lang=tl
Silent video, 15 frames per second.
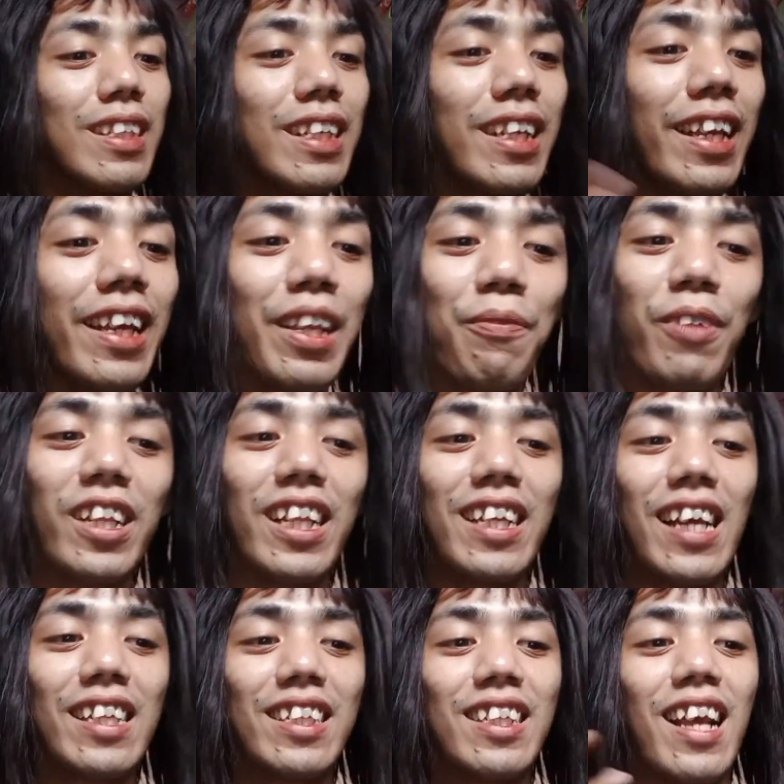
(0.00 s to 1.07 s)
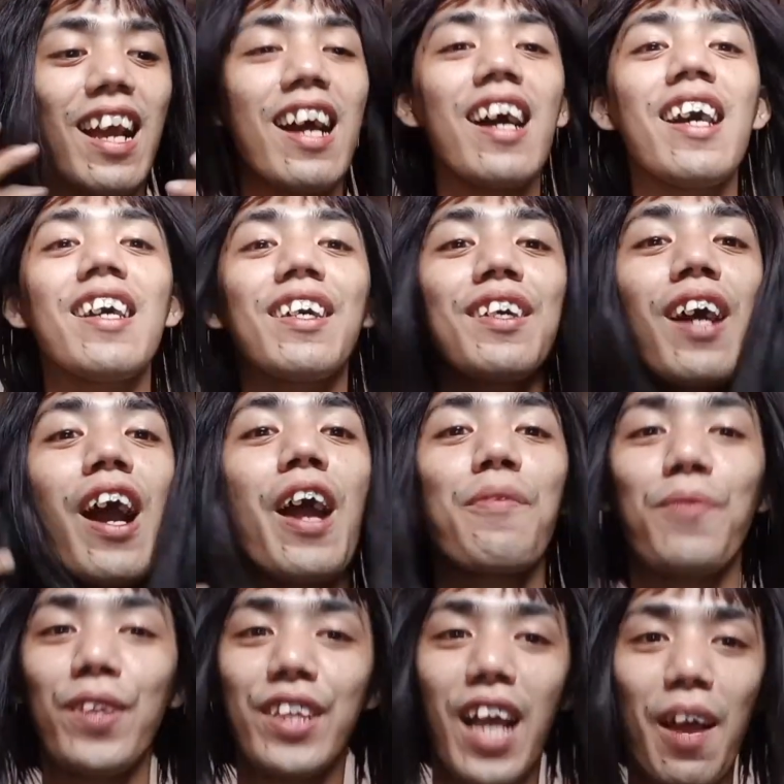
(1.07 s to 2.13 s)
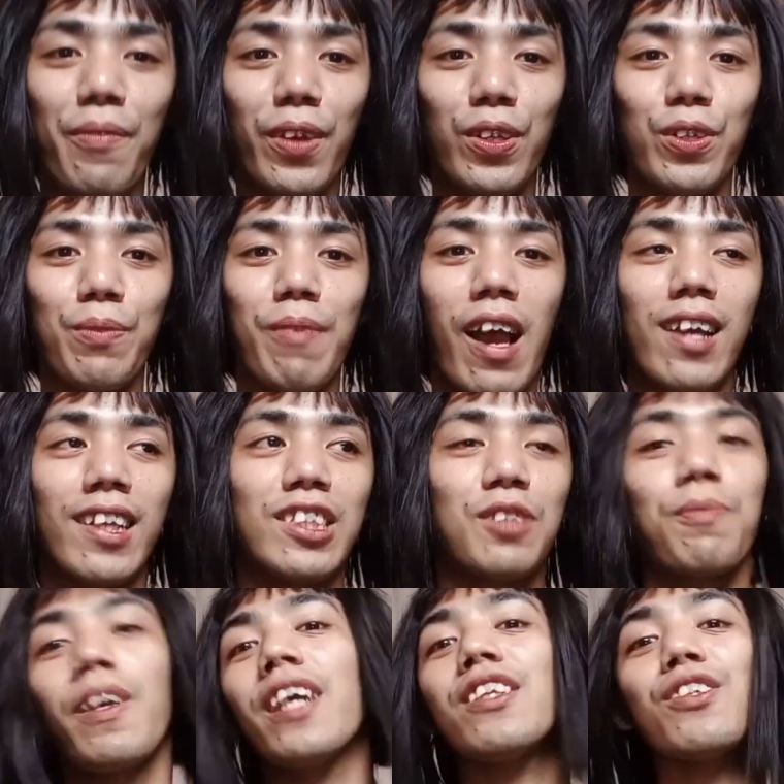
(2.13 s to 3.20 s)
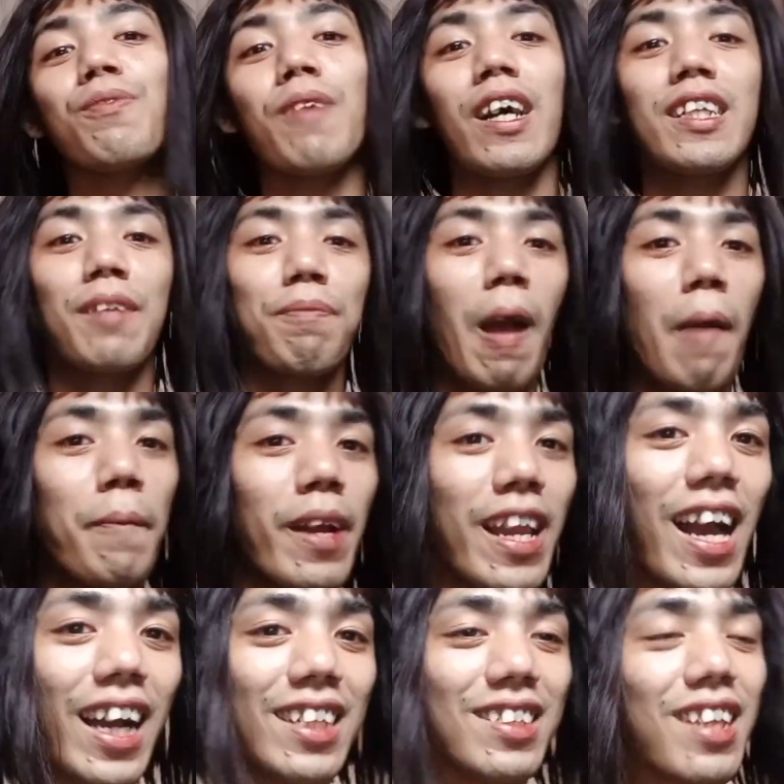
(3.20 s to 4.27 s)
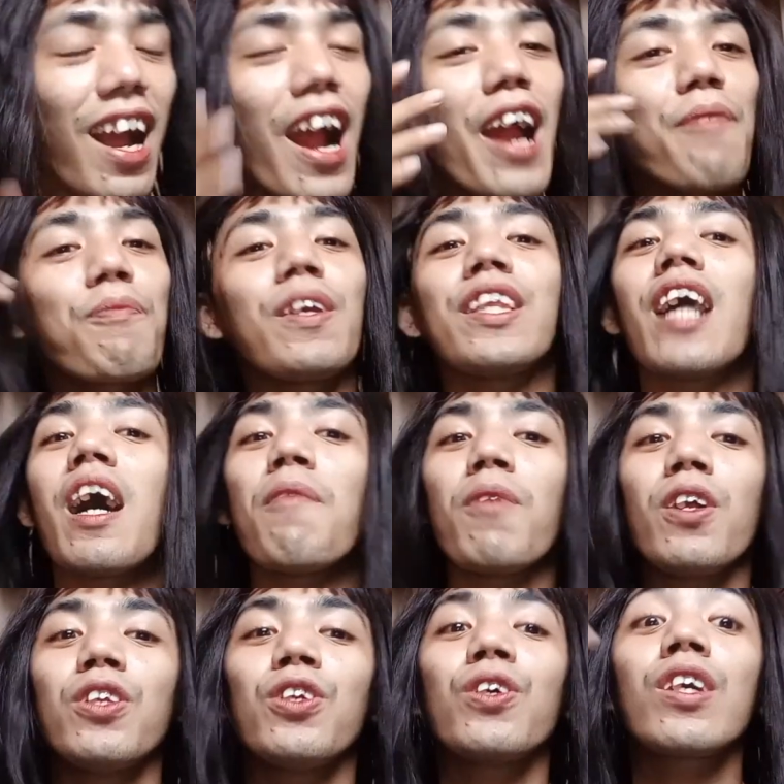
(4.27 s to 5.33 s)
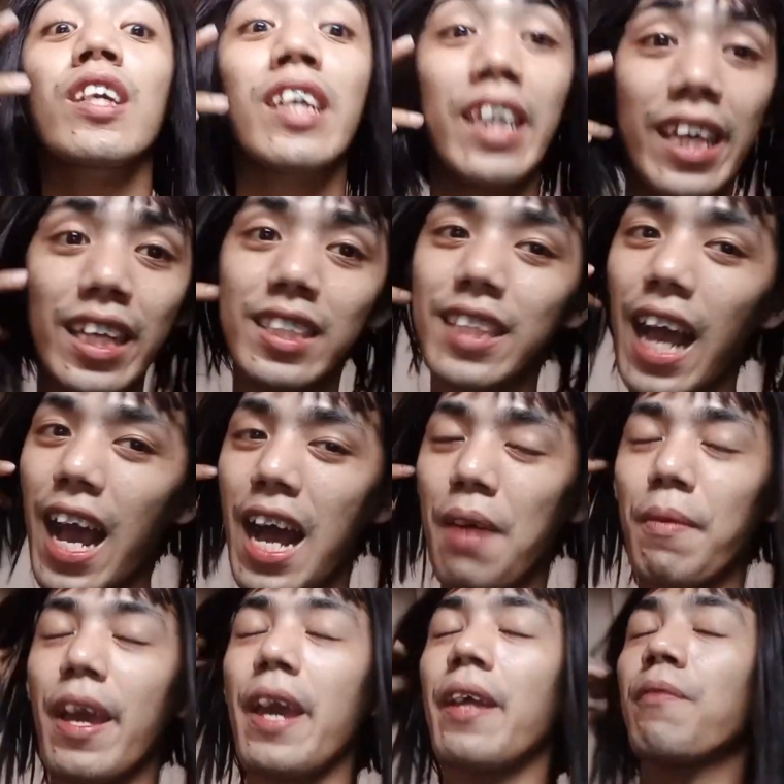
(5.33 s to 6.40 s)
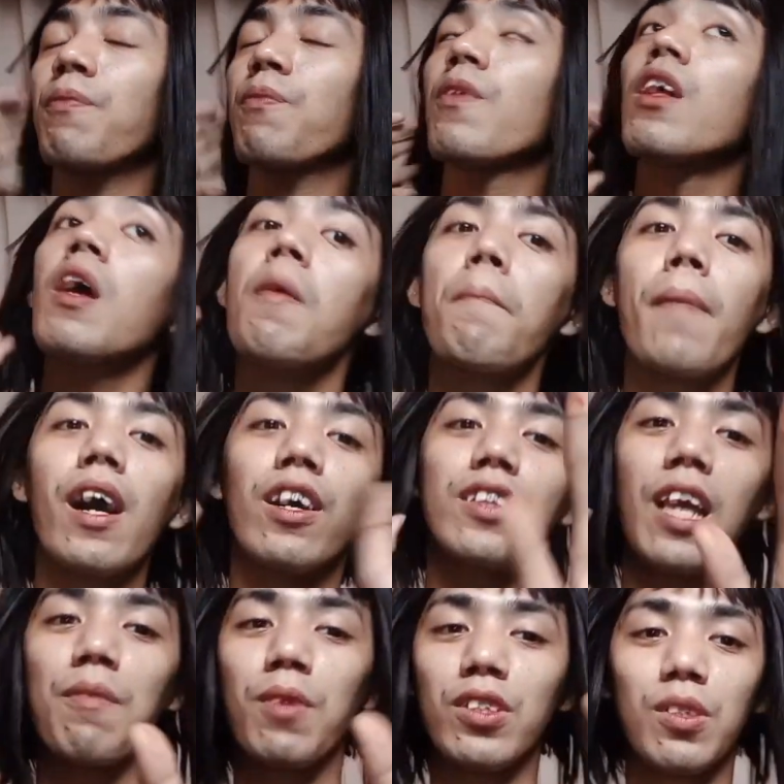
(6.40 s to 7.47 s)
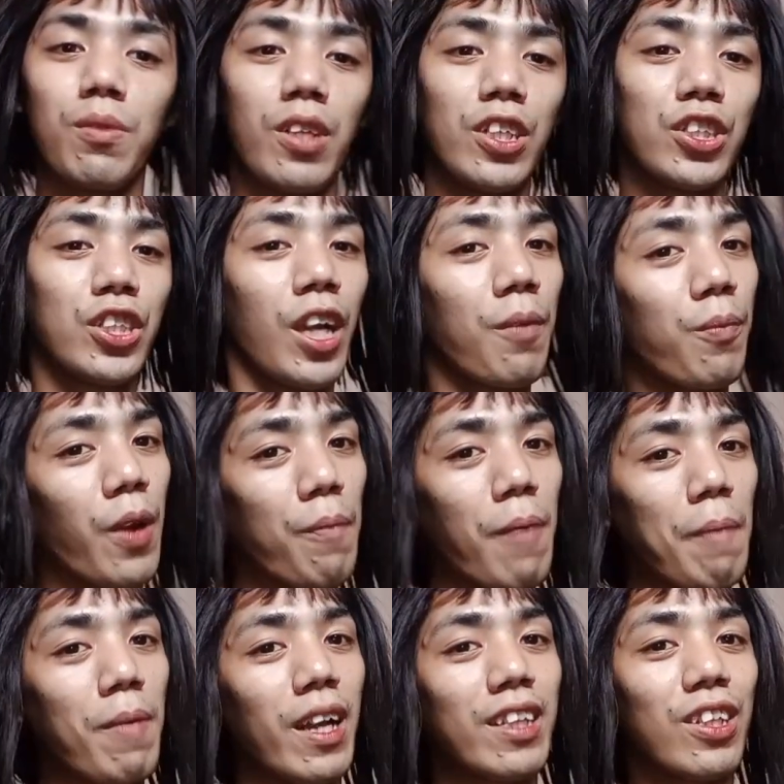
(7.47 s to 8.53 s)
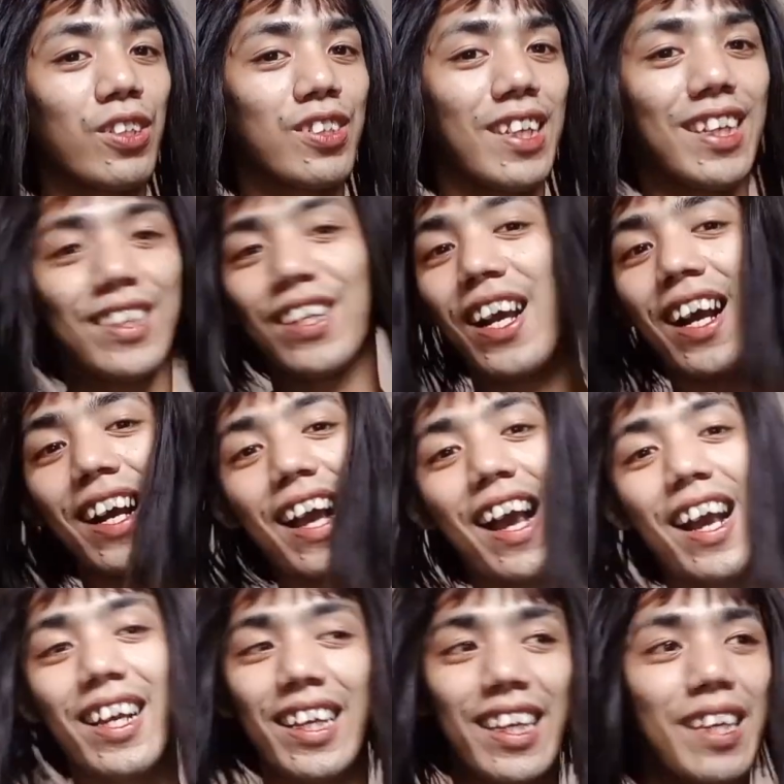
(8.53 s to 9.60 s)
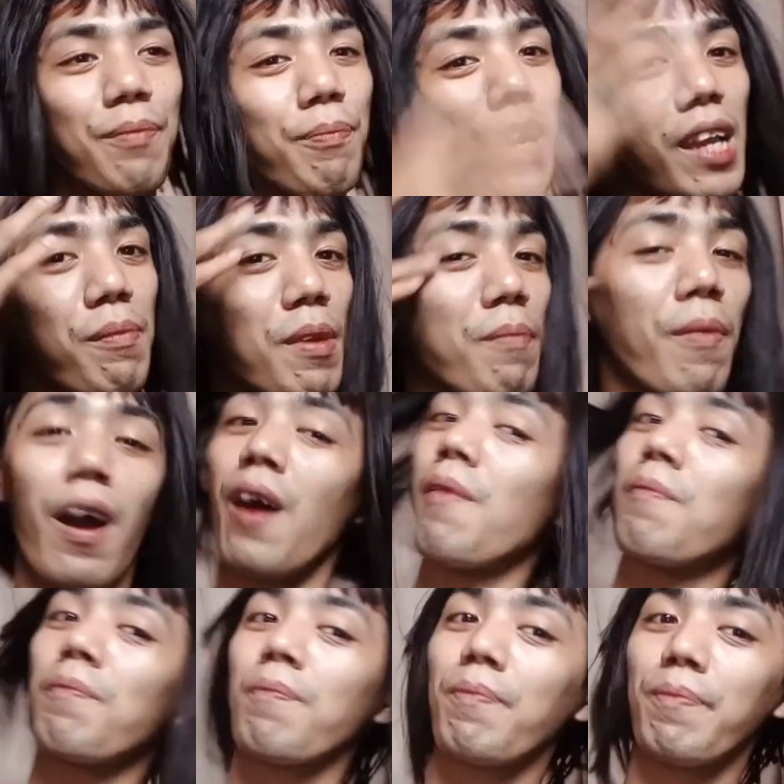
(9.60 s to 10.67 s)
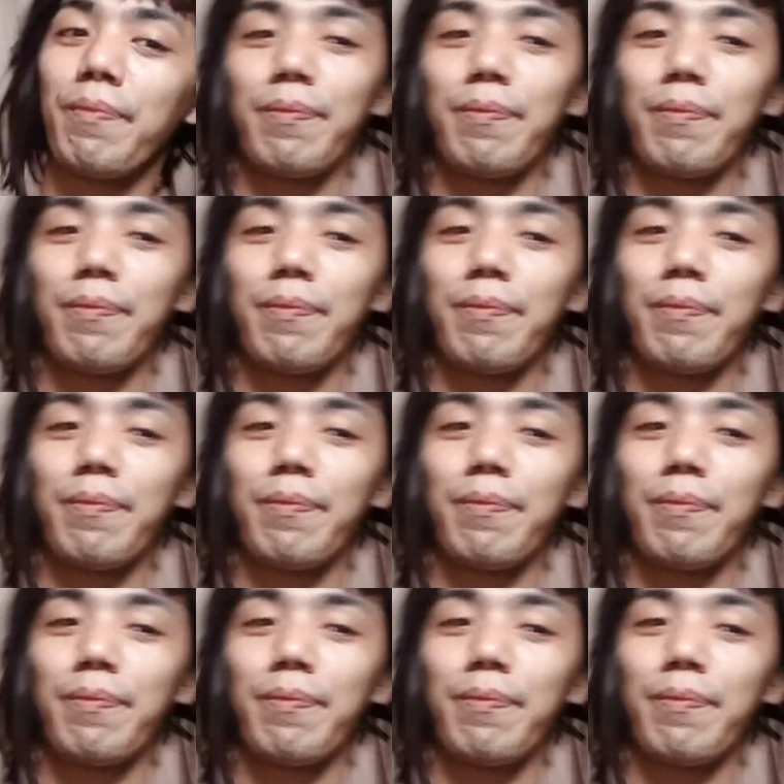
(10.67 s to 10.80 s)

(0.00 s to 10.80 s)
i-reveal na natin ang RPW management yung mga nagpapalakad sa RPW Kingdom and bago tayo magsimula syempre ipapakita ko sa inyo ang aking baby bomb